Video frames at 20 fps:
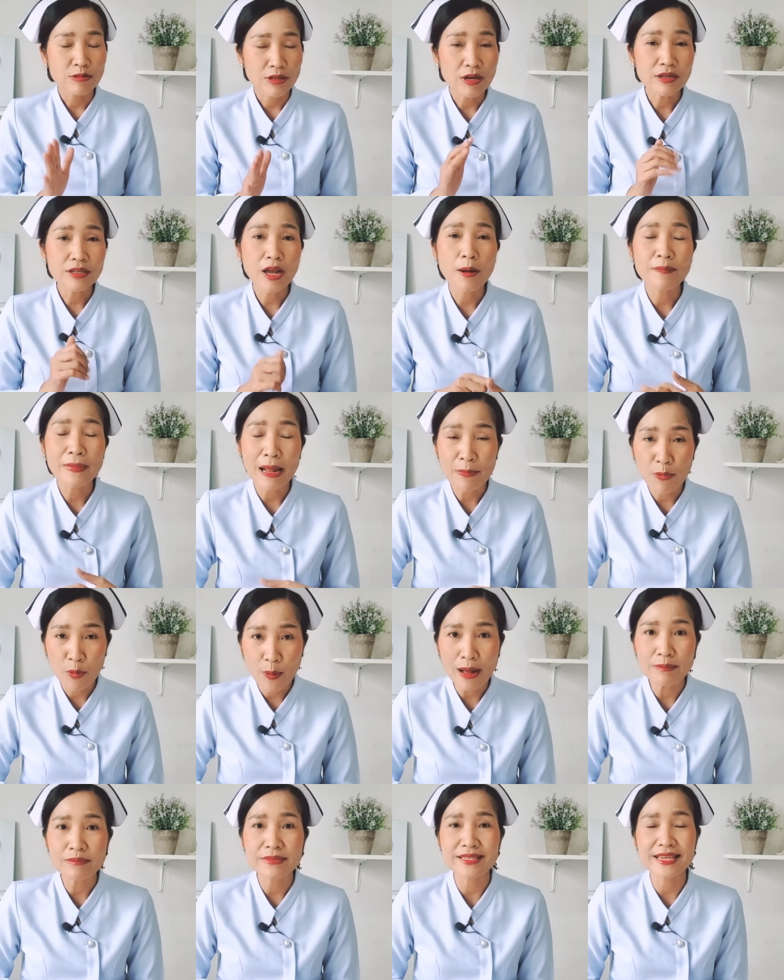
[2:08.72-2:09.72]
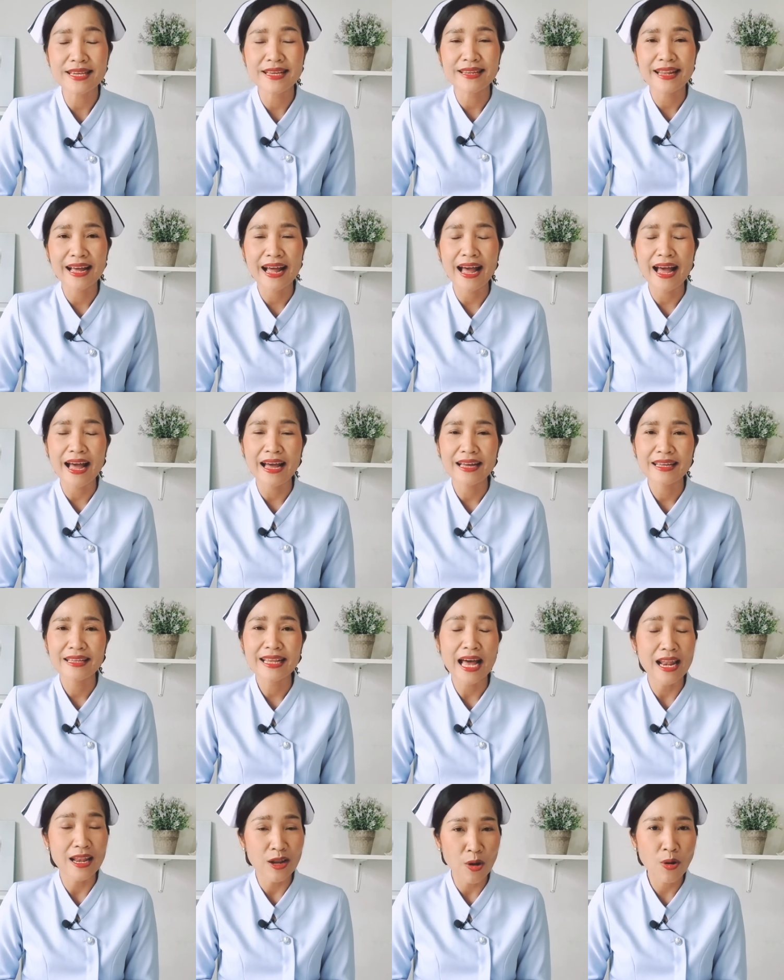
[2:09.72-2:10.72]
เราต้องยอมรับความจริงนะคะ
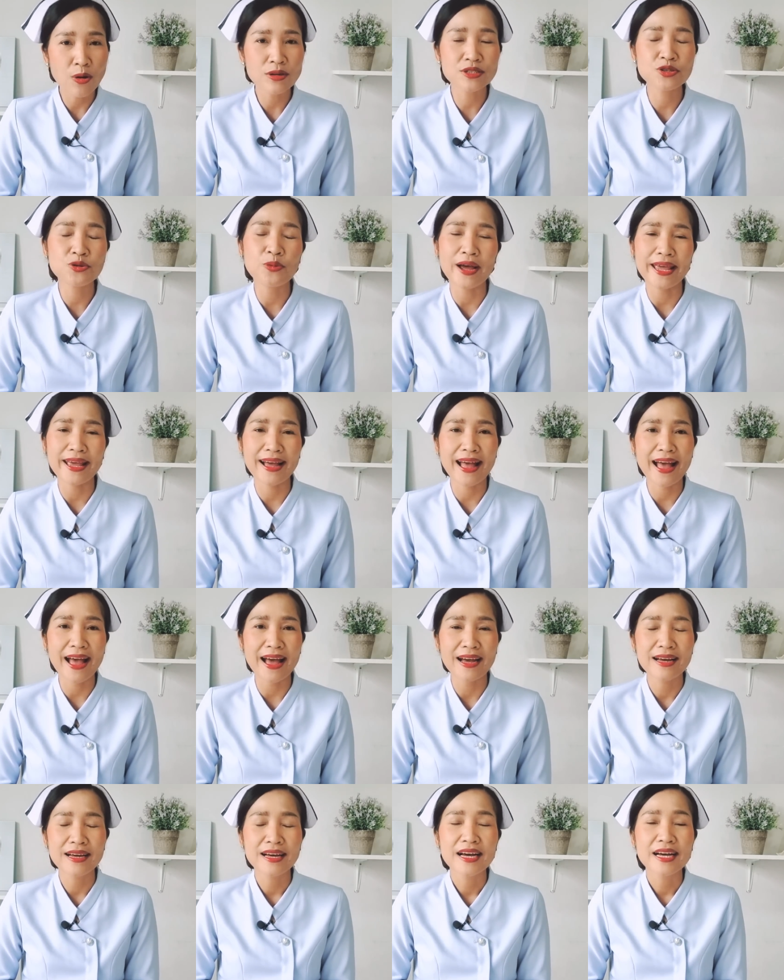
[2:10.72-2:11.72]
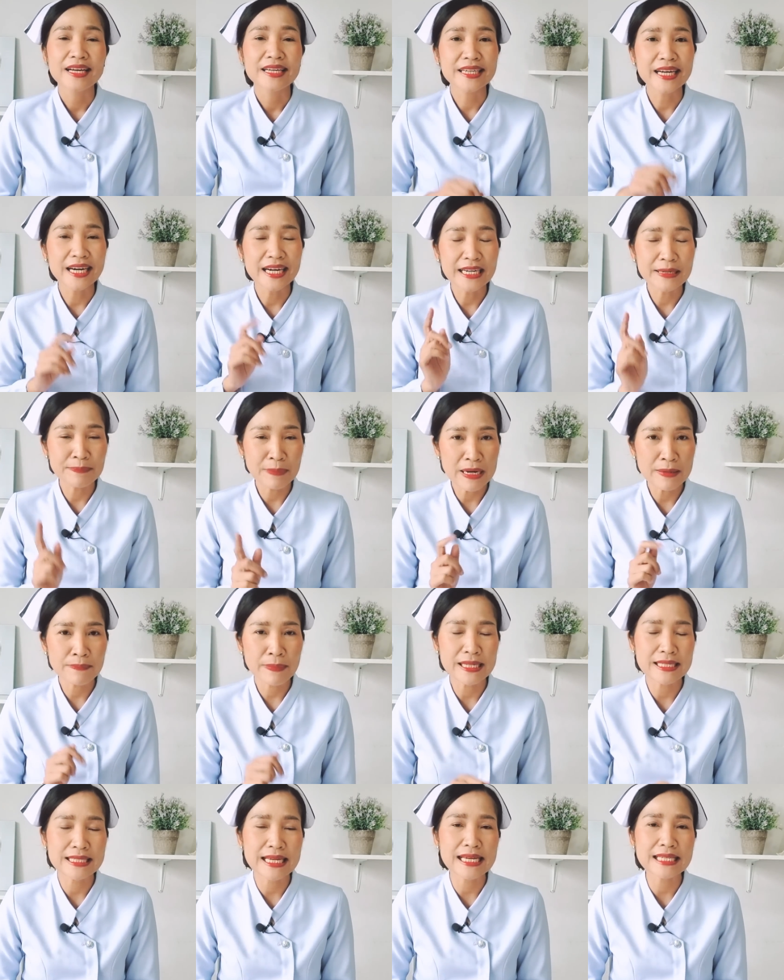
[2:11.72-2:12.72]
อย่าโลกสวยค่ะ เงินเป็น
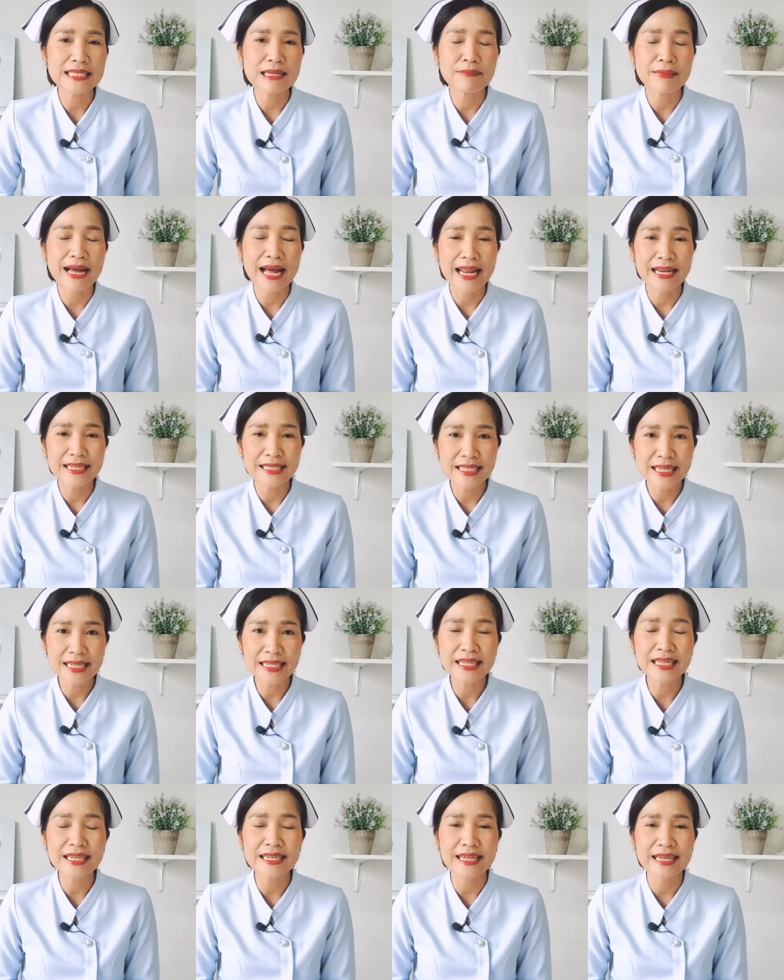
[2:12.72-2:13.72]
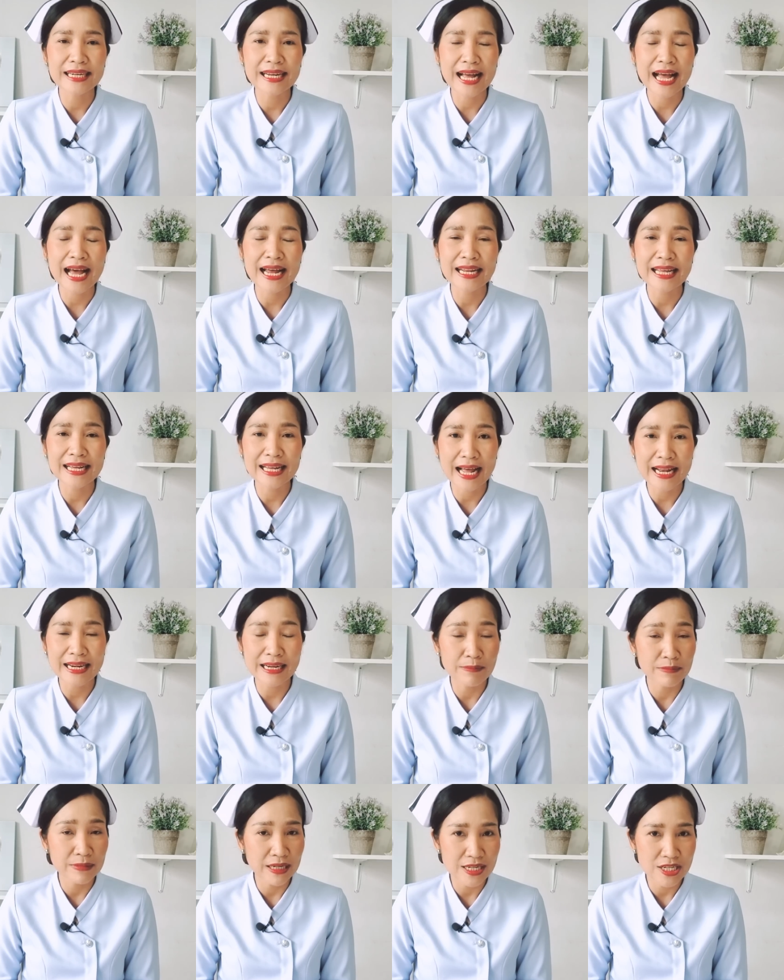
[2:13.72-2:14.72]
ปัจจัยสำคัญเรื่องหนึ่งเลยนะคะ ในการ
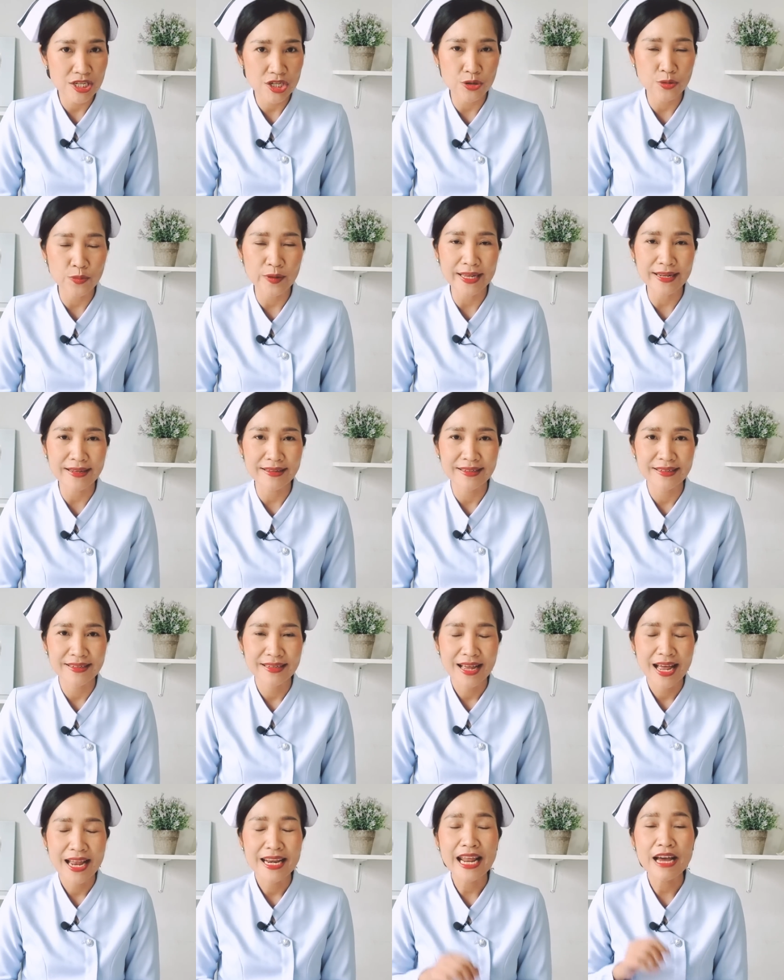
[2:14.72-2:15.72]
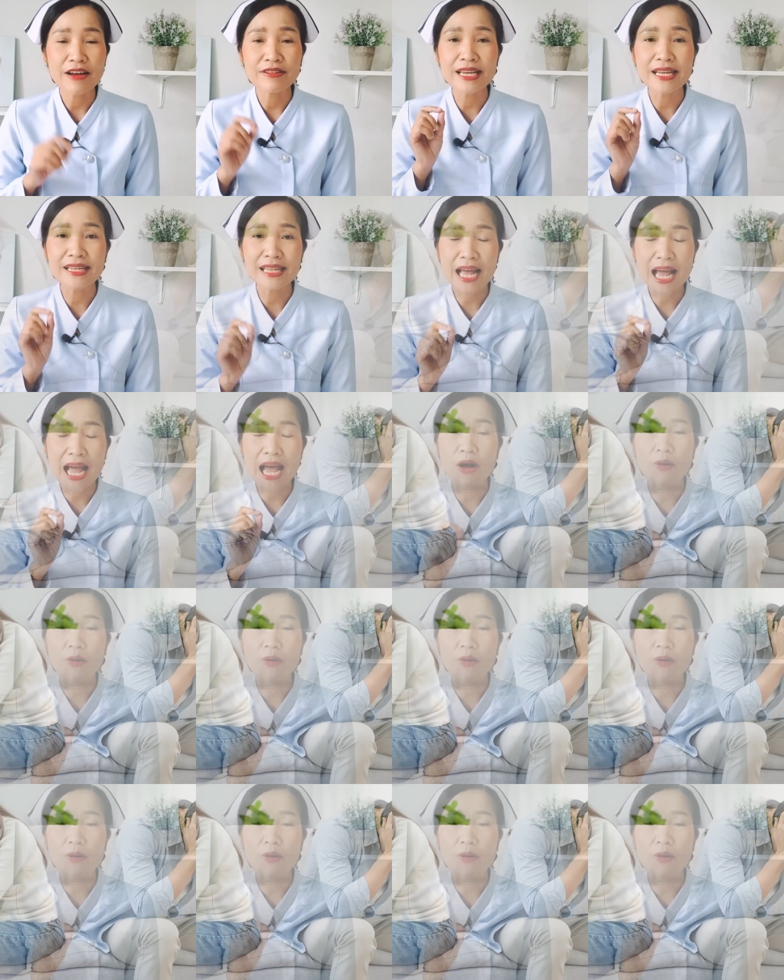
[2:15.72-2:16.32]
ดำเนินชีวิต แล้วยิ่ง